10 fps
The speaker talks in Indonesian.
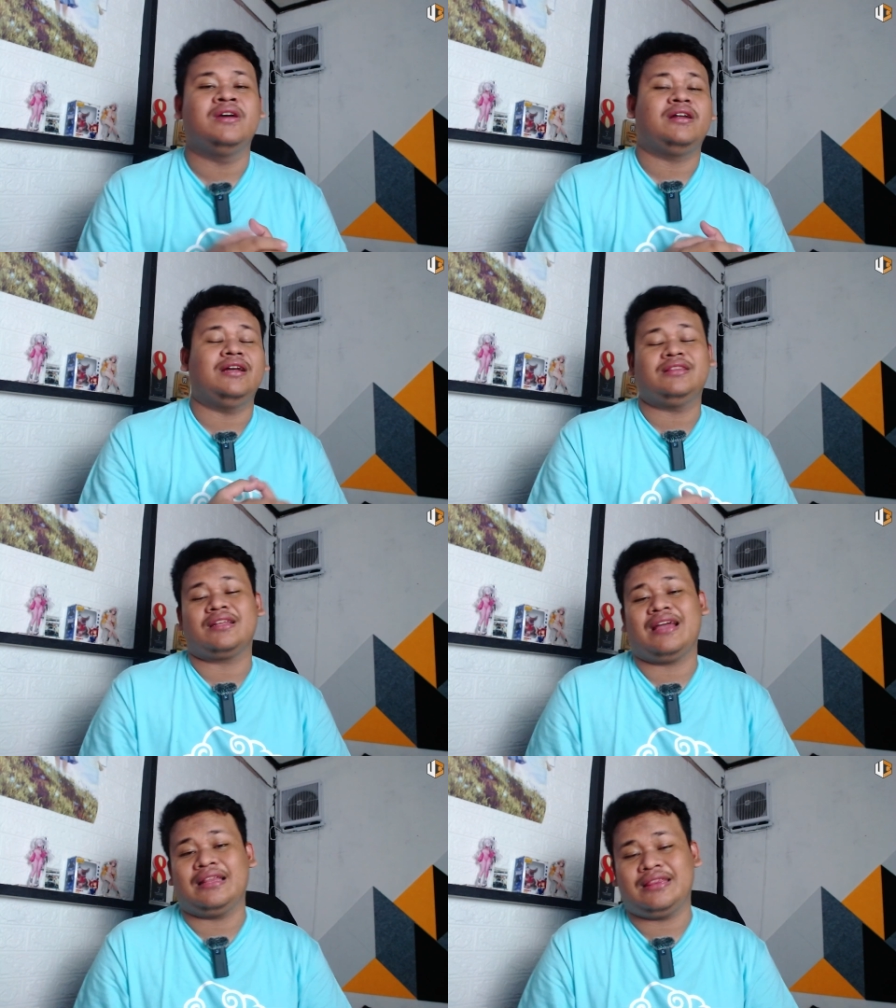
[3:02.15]
dan
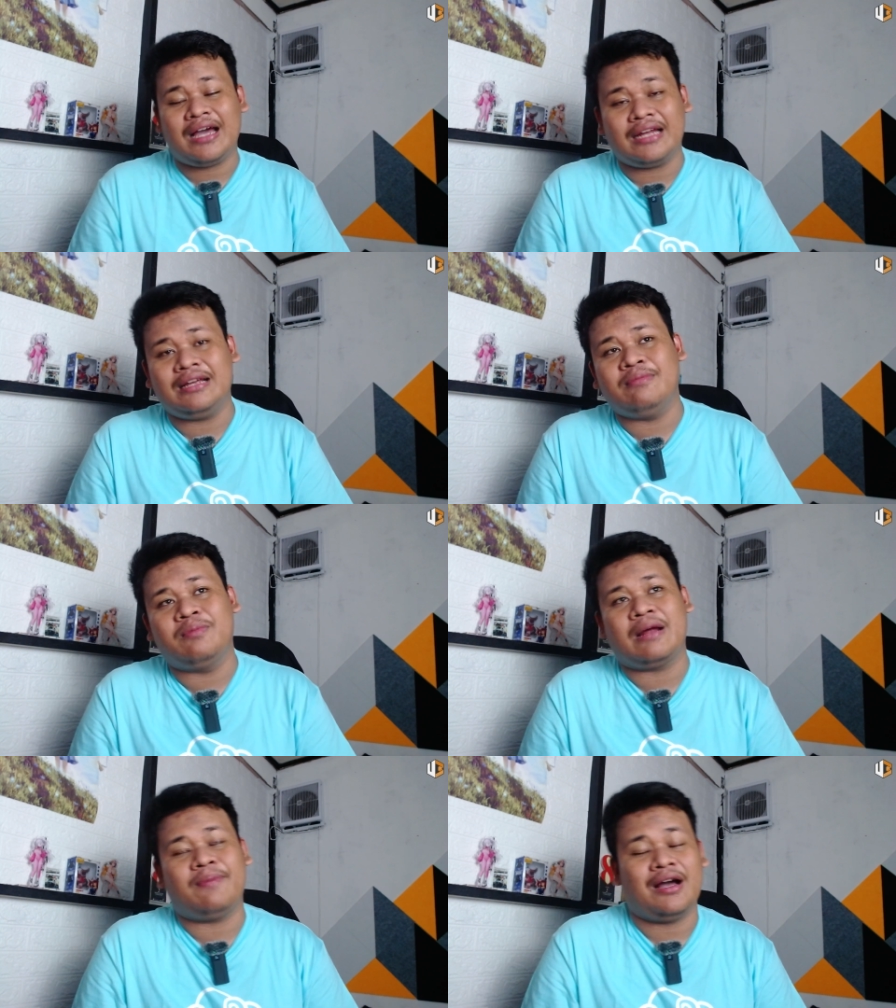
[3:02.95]
ternyata ada
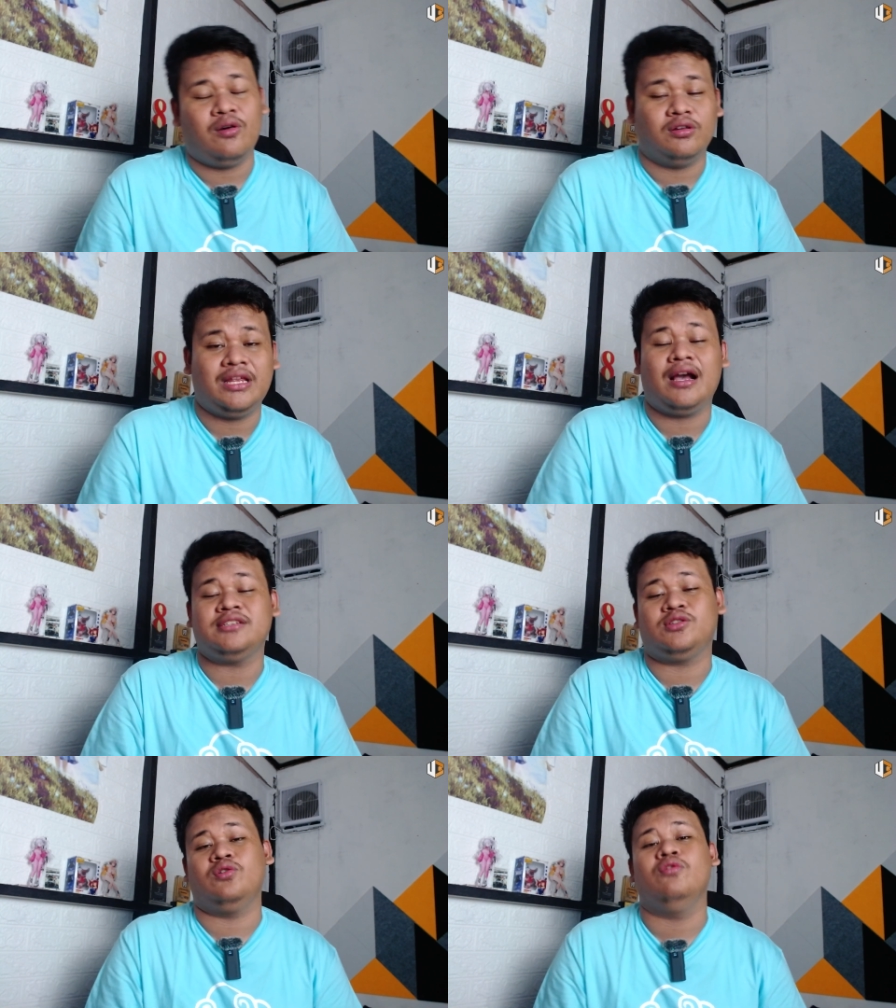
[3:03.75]
beberapa anggota yang
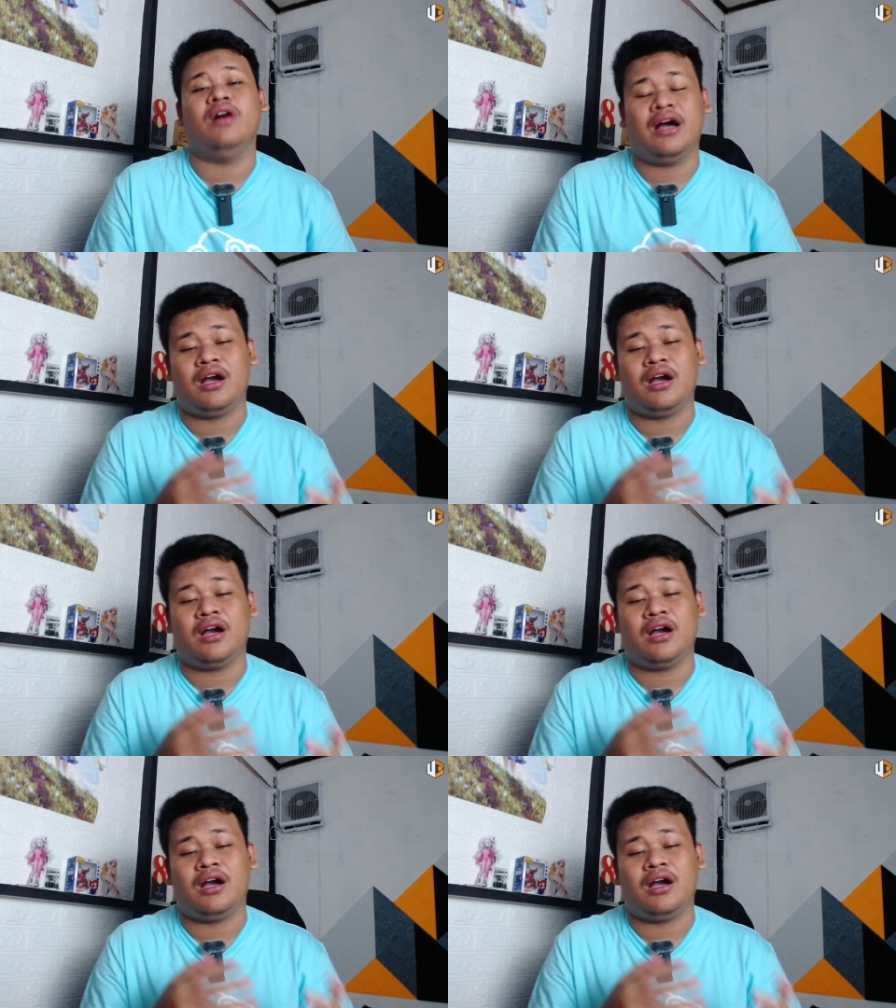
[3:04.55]
ngasih tau gue